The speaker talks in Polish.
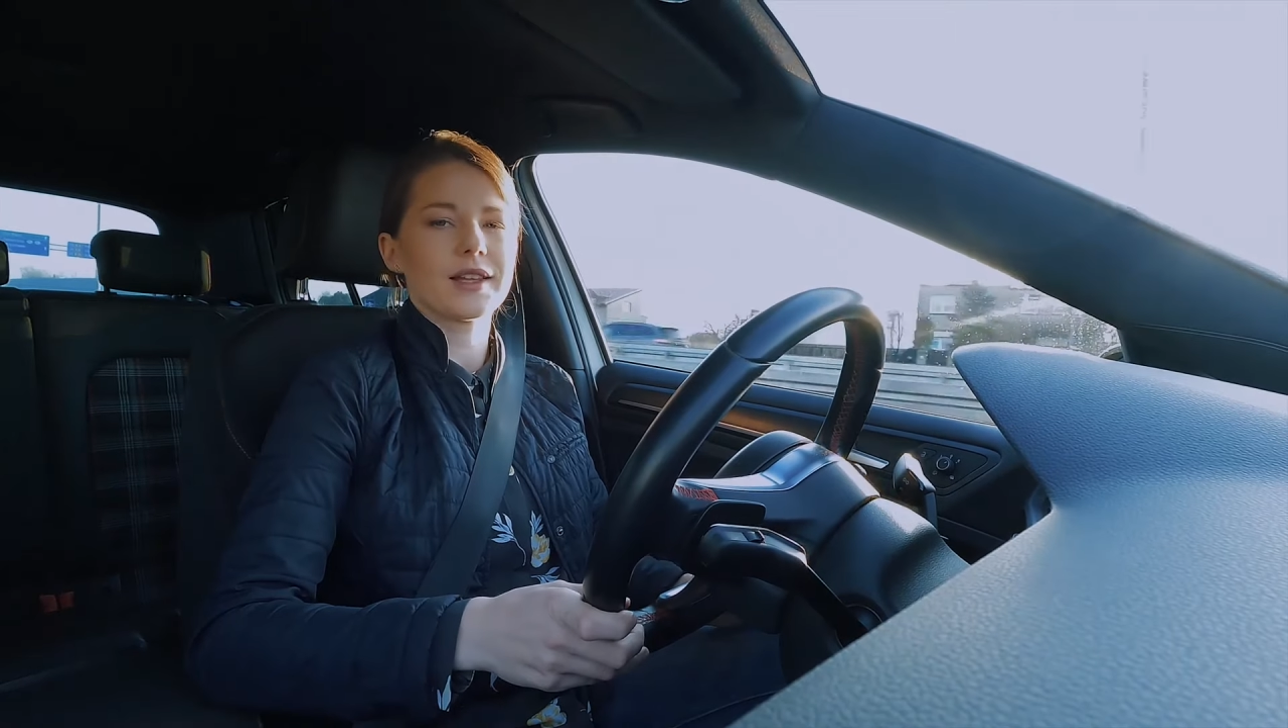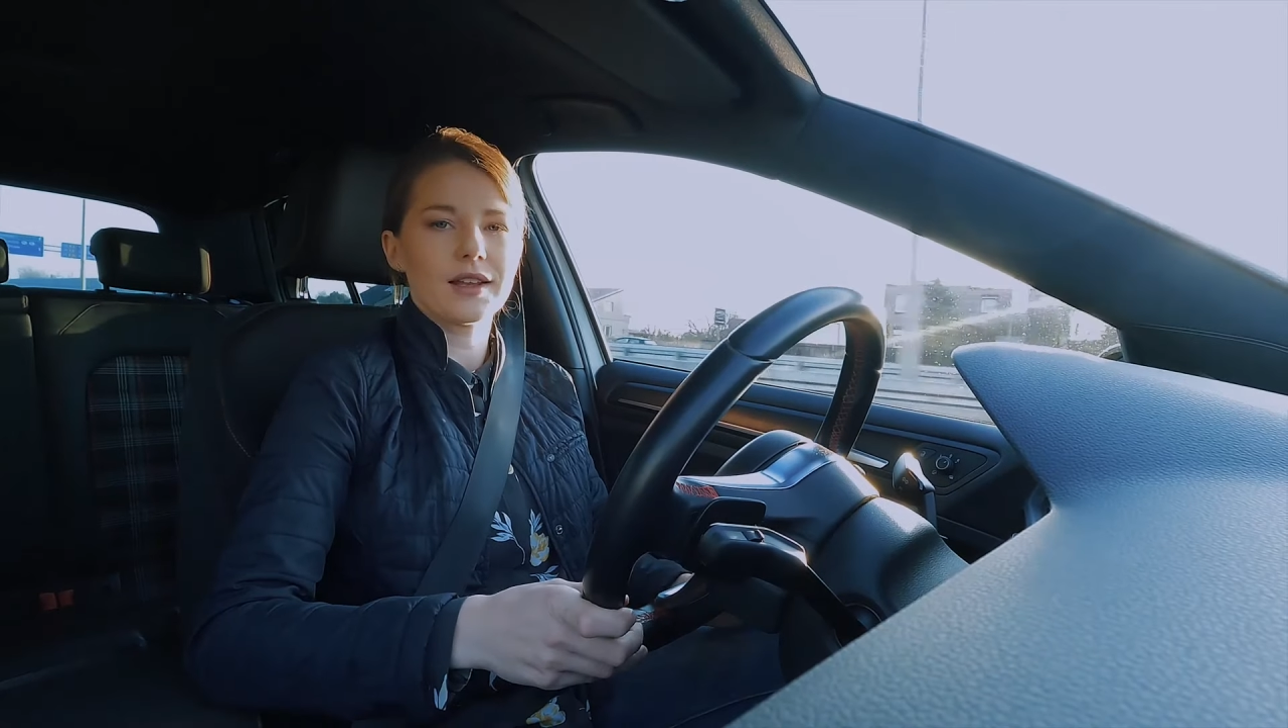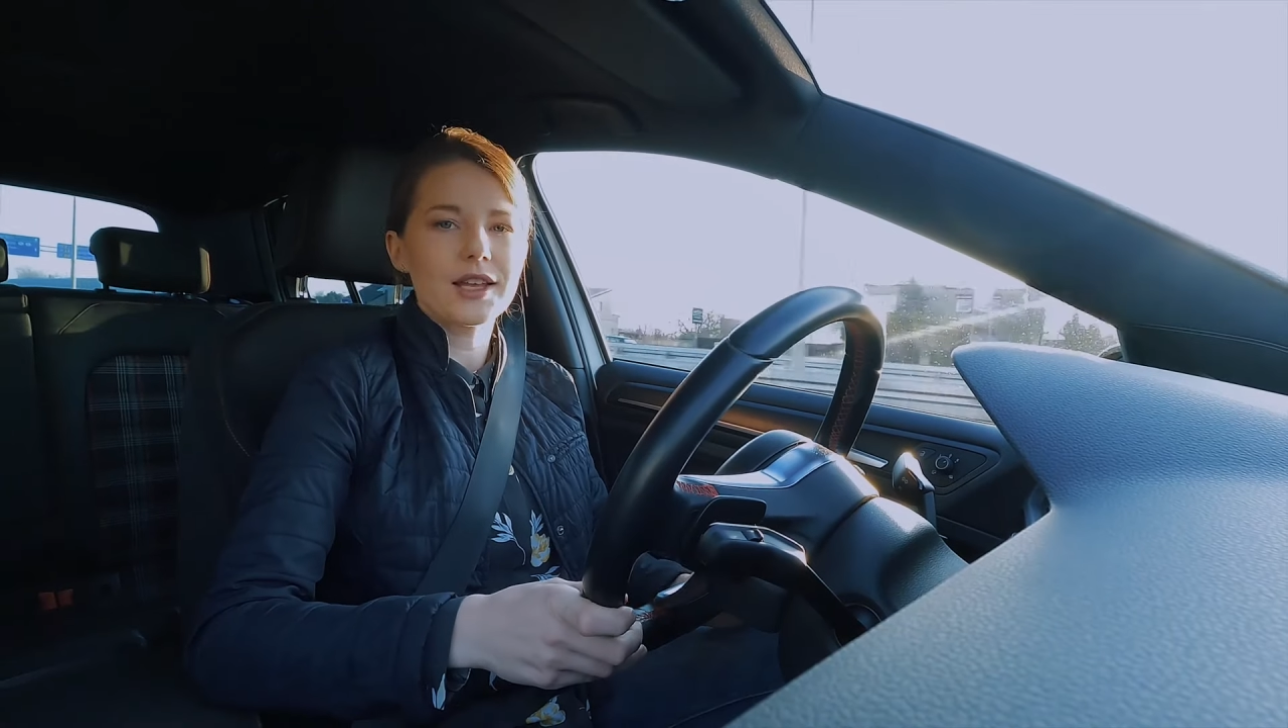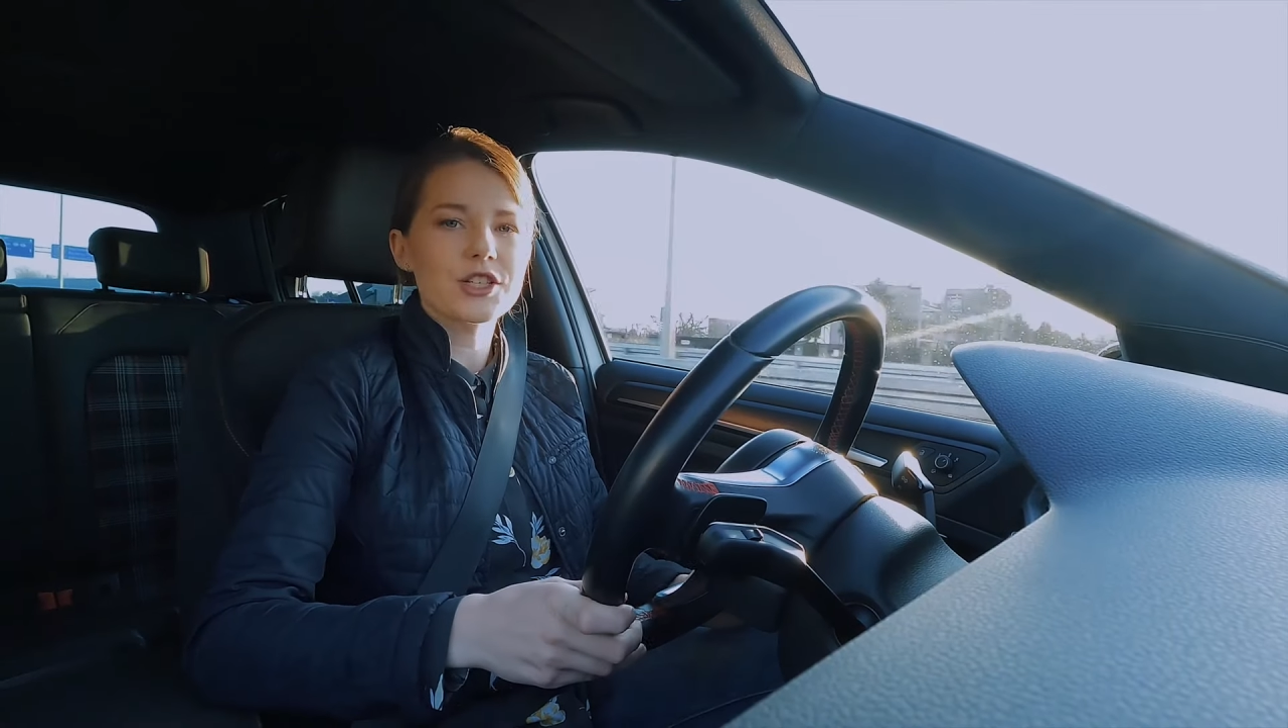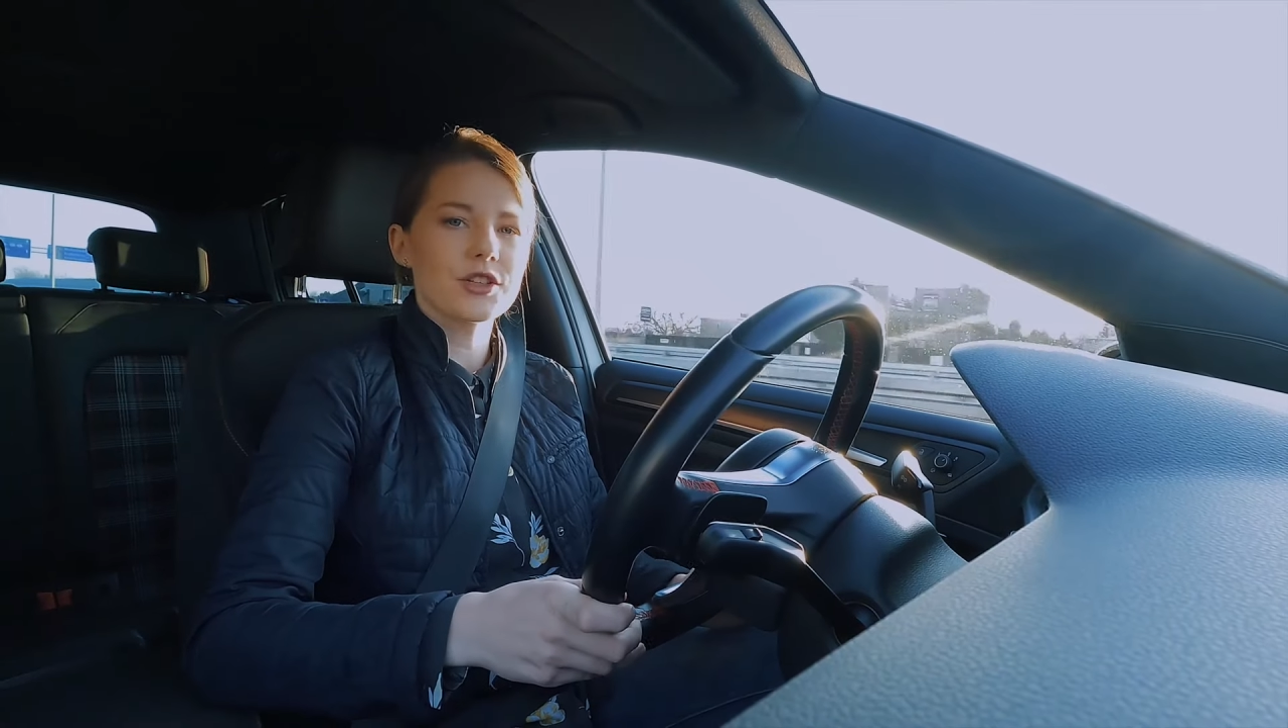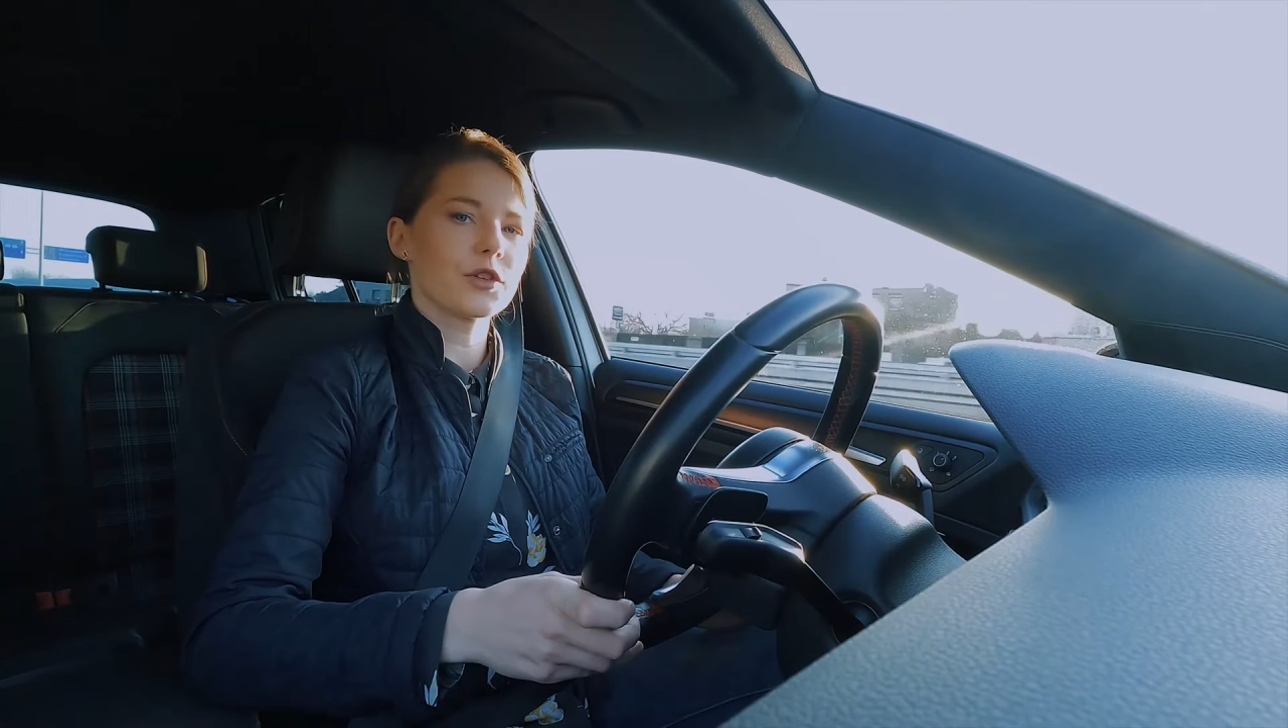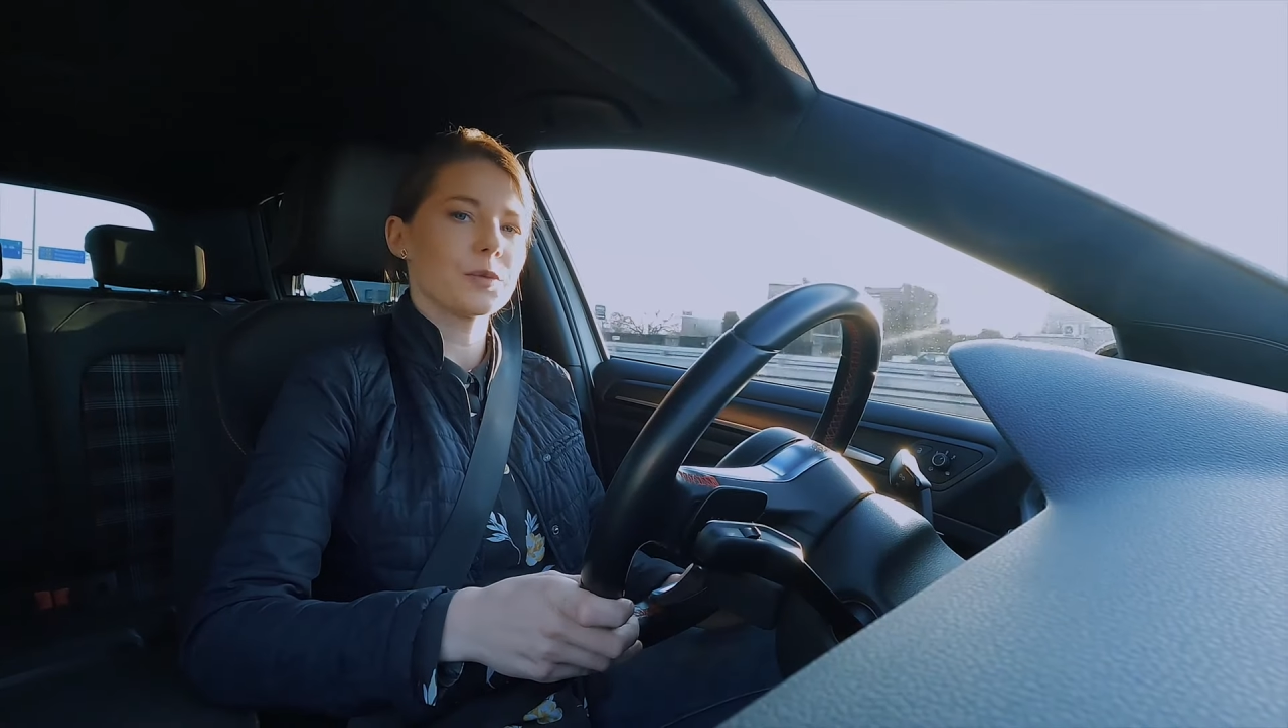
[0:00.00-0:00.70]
należy